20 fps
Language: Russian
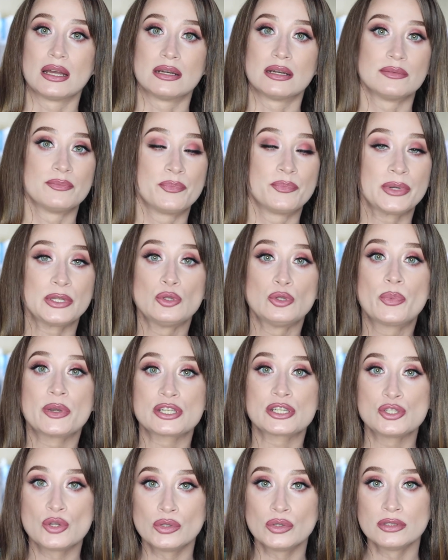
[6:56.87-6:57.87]
э,
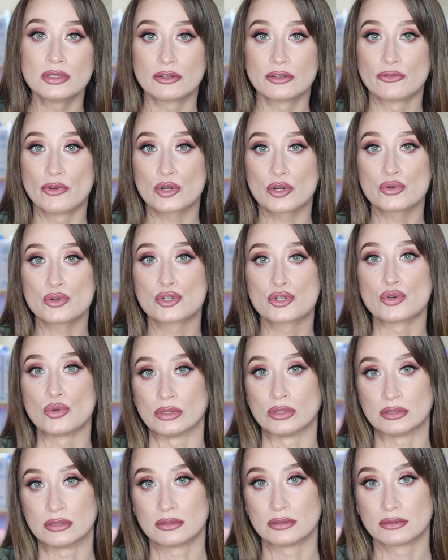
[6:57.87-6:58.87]
предупрежден,
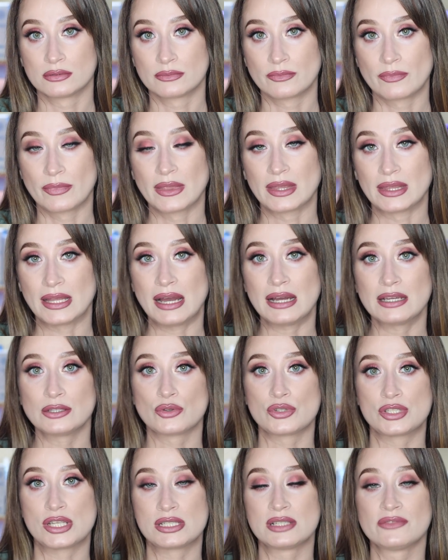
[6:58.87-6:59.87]
вооружен да,
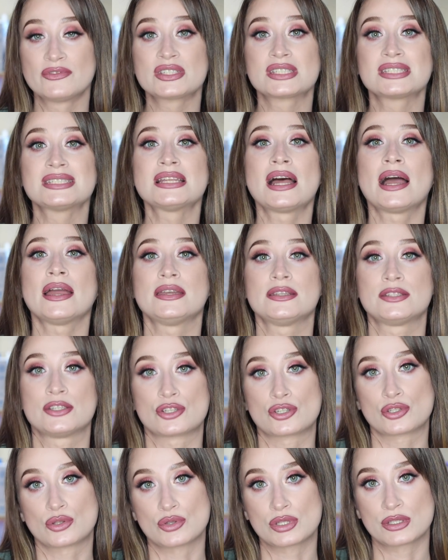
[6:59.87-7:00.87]
то есть если вы
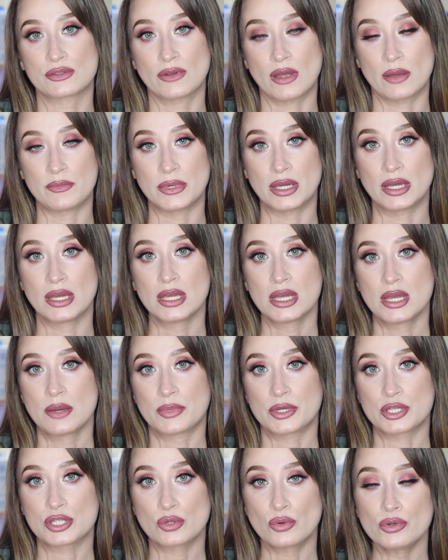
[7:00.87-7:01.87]
знаете, что с вами
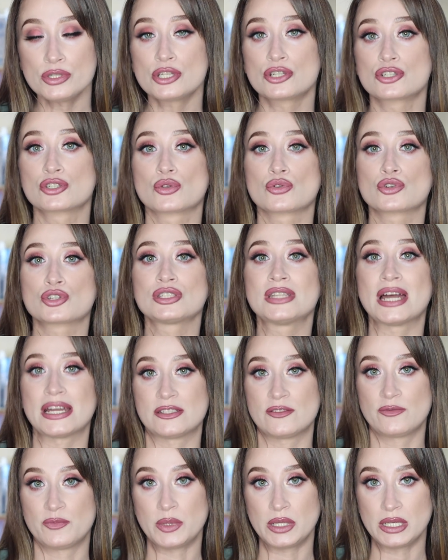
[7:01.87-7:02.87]
происходит, что
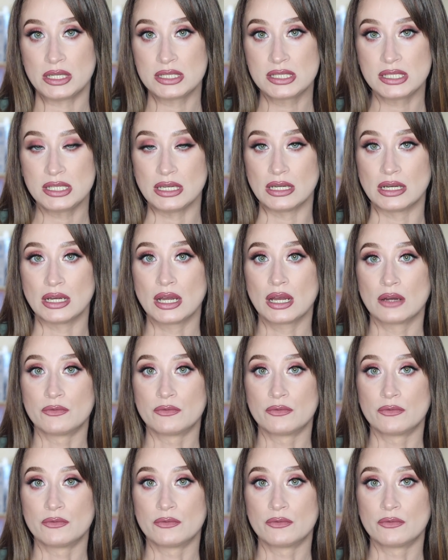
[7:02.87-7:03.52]
ждать впереди,